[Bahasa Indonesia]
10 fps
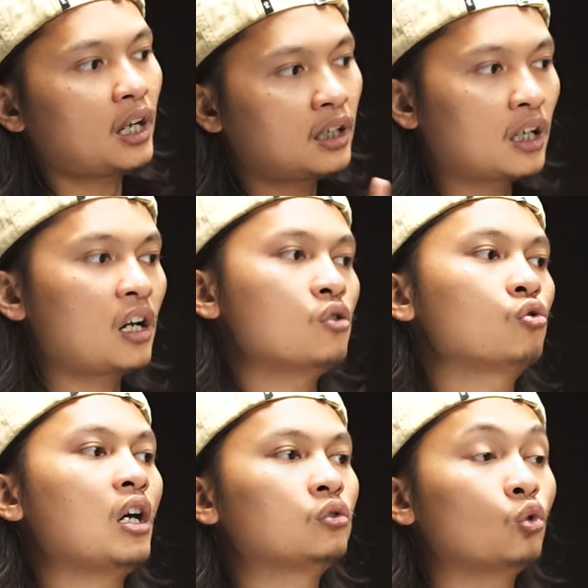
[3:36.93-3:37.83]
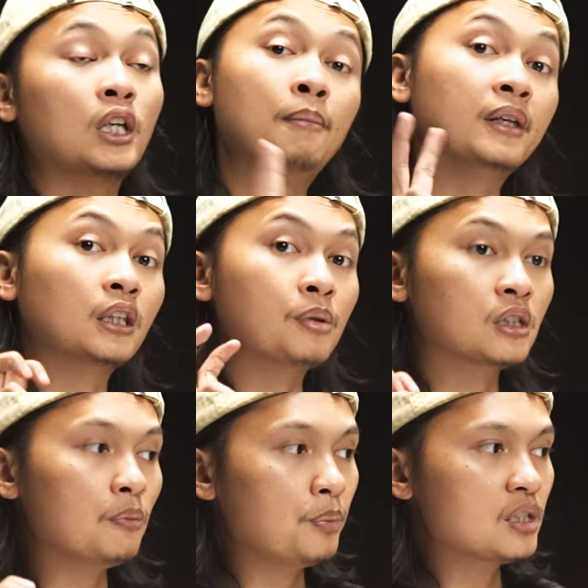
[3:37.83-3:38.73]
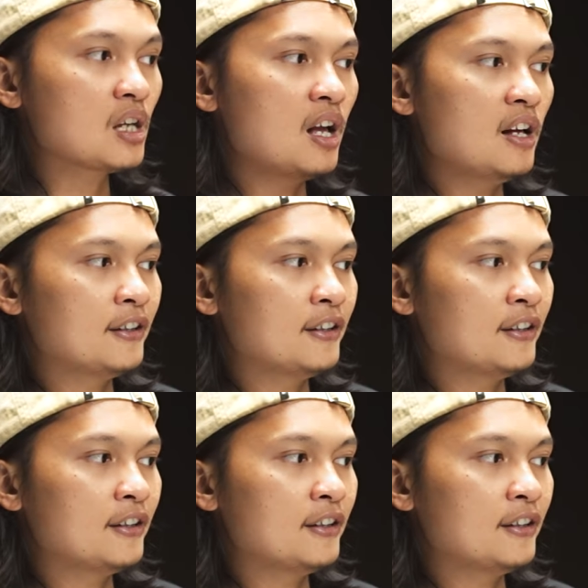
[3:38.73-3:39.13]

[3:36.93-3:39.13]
render dan juga untuk gaming tipis-tipis